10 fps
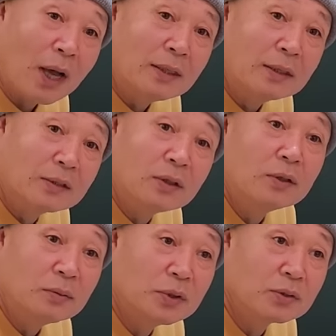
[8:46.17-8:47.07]

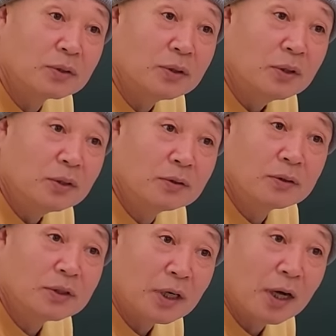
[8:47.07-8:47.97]
관설 넣으면서 하는
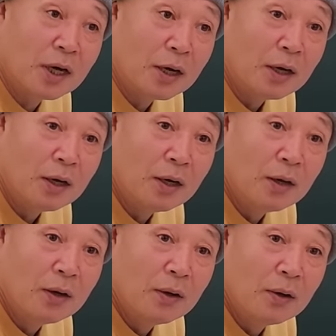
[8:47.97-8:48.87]
거잖아.
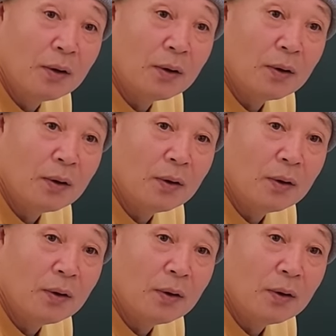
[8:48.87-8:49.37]
어.